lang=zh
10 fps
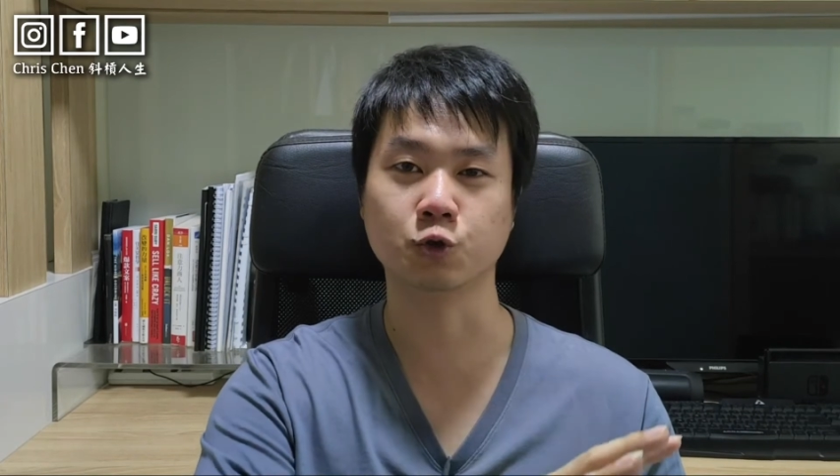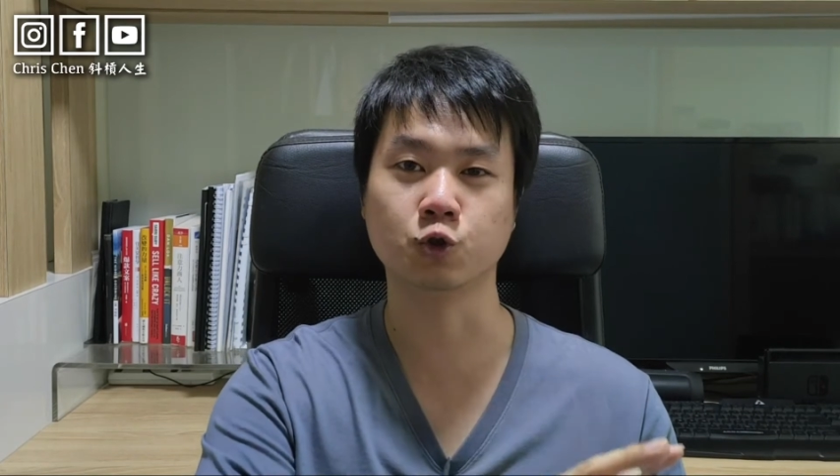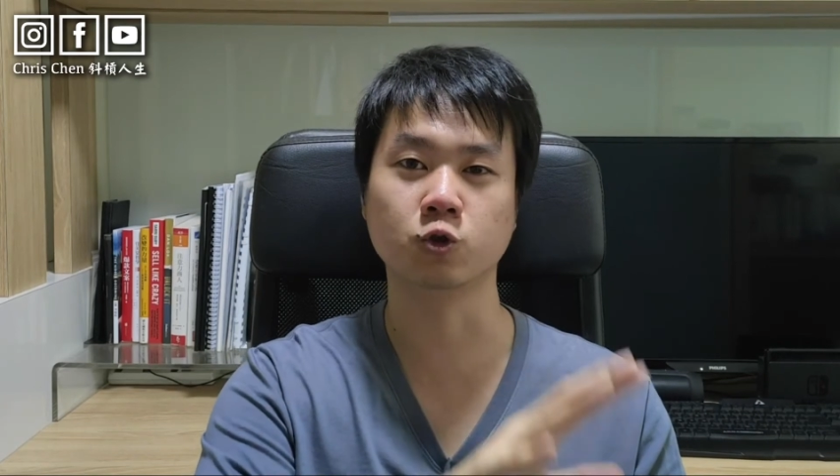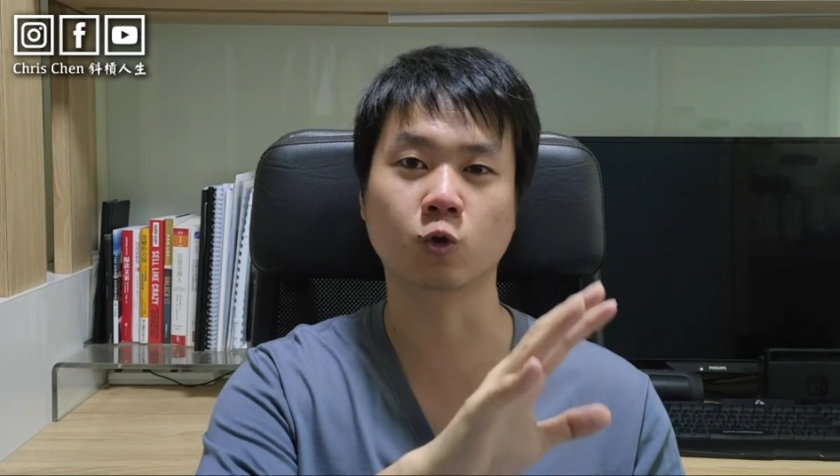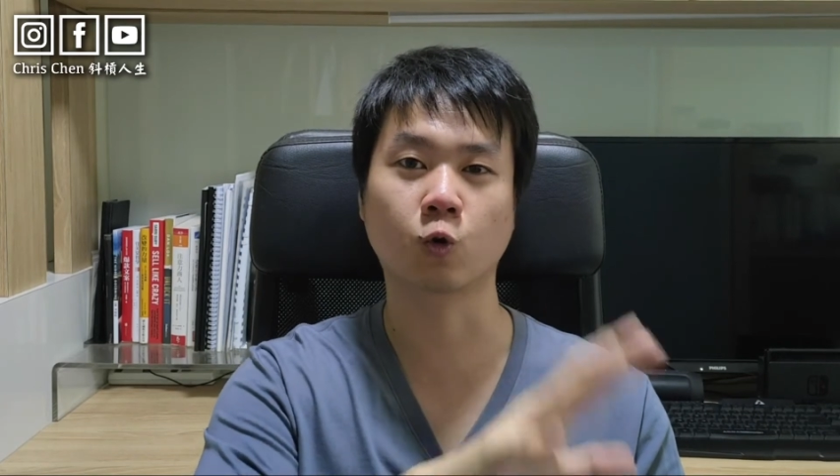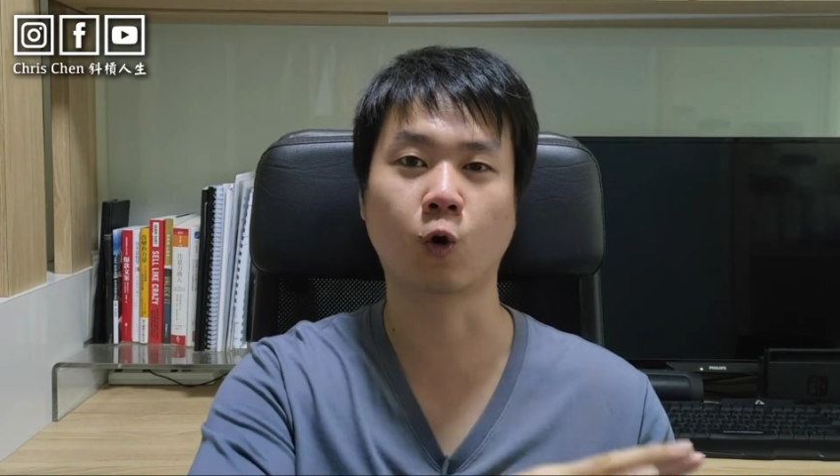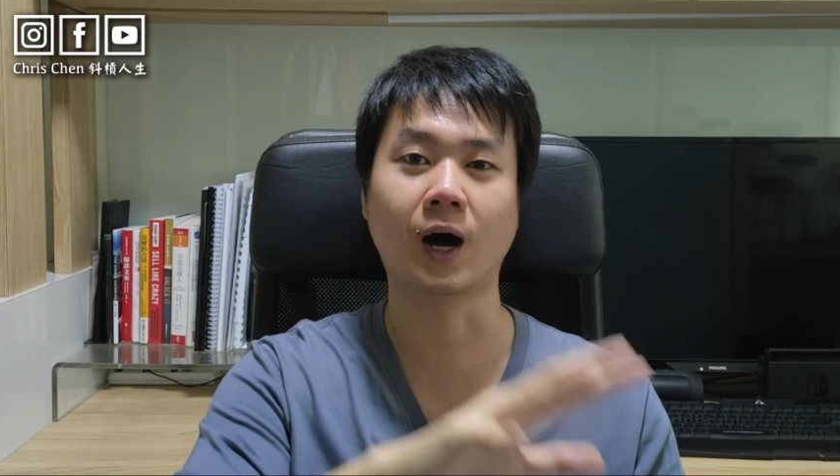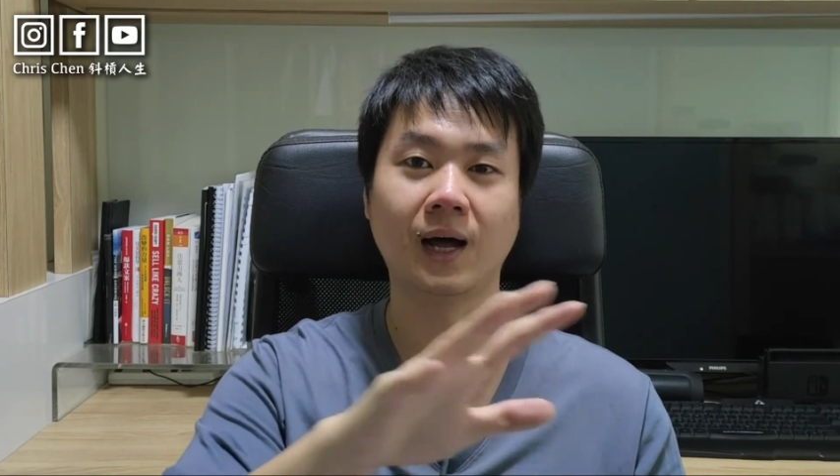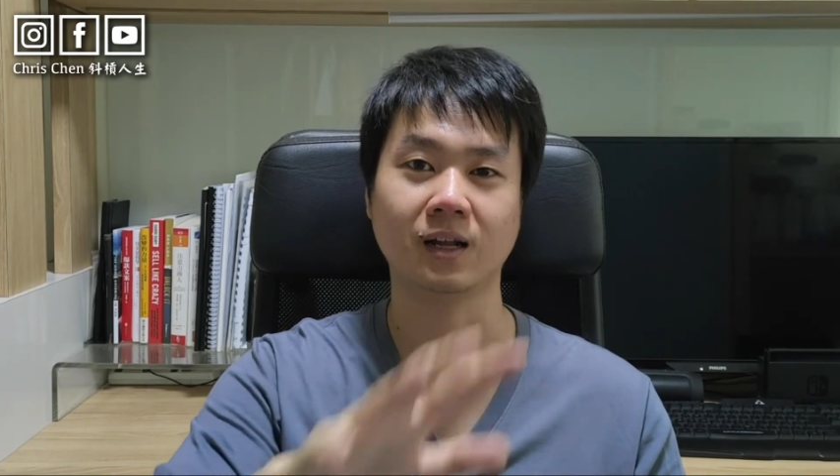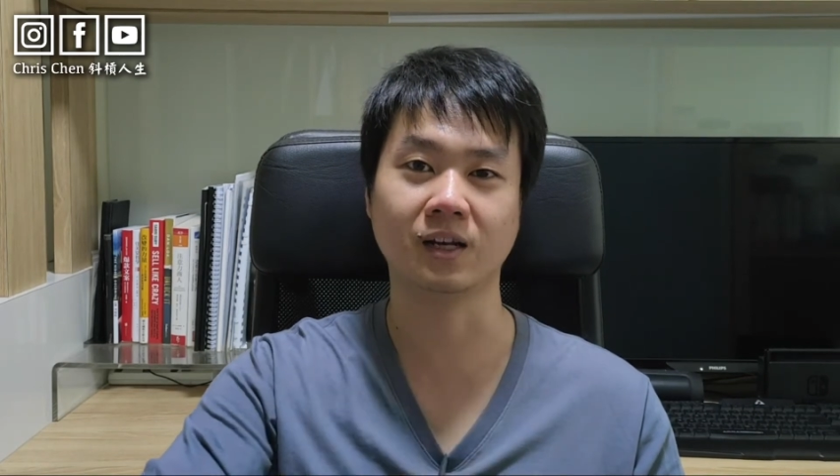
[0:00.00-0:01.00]
去
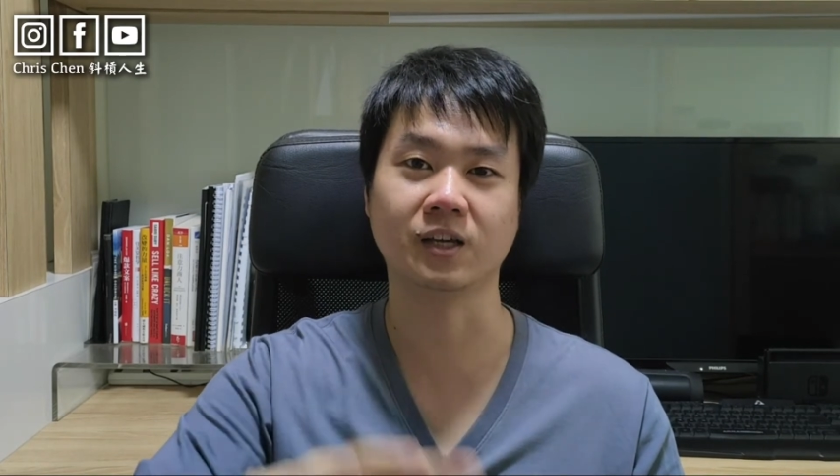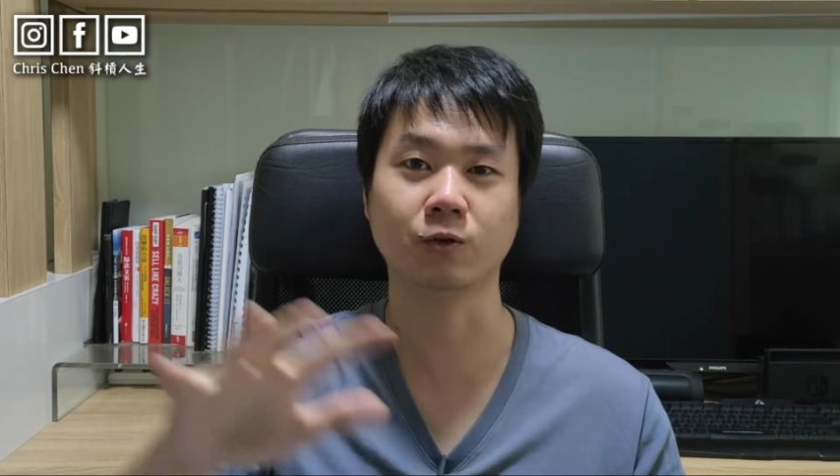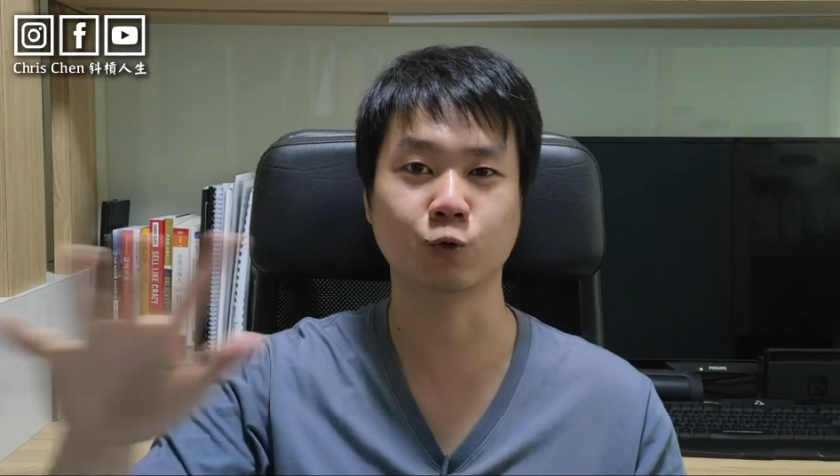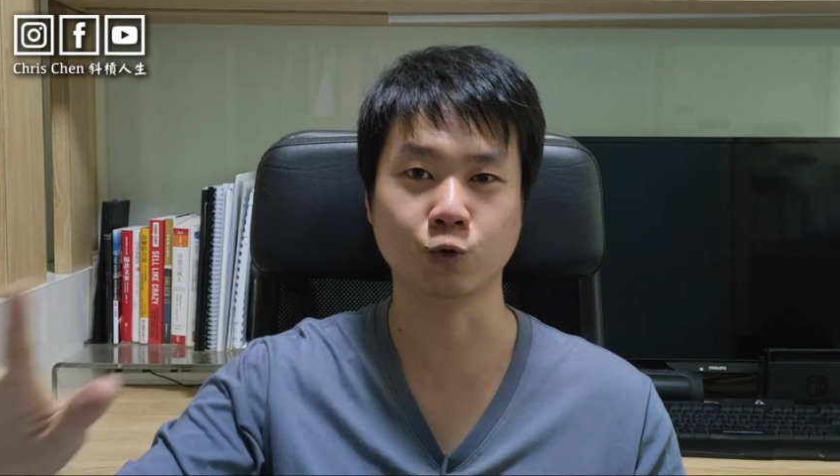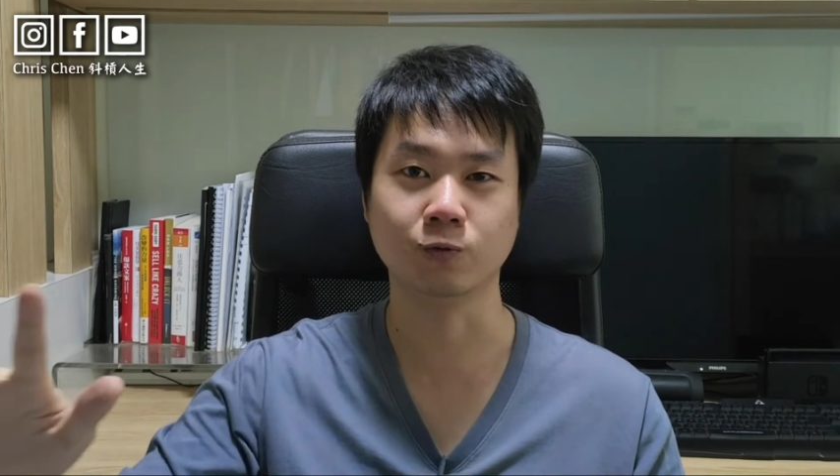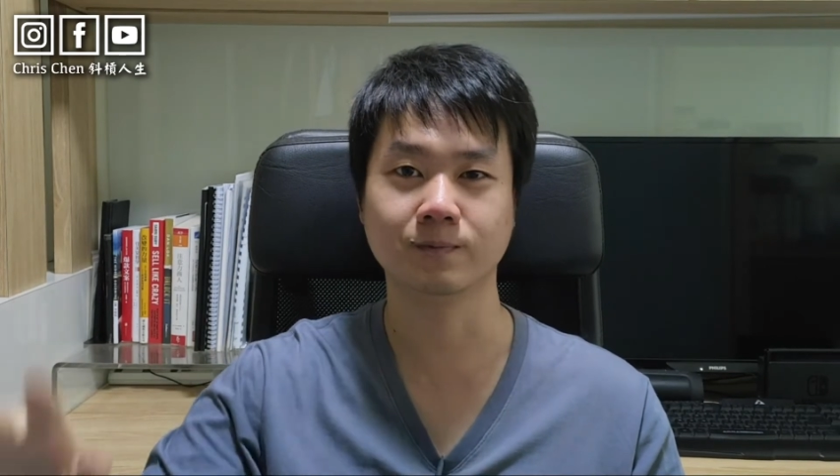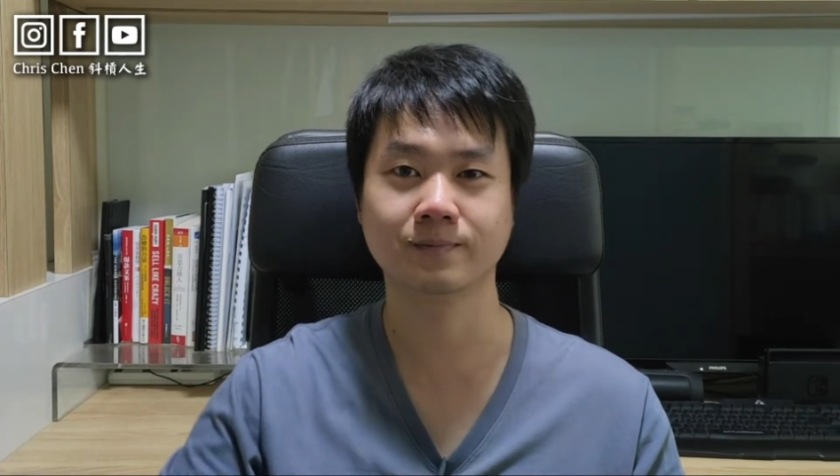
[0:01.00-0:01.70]
跨领域。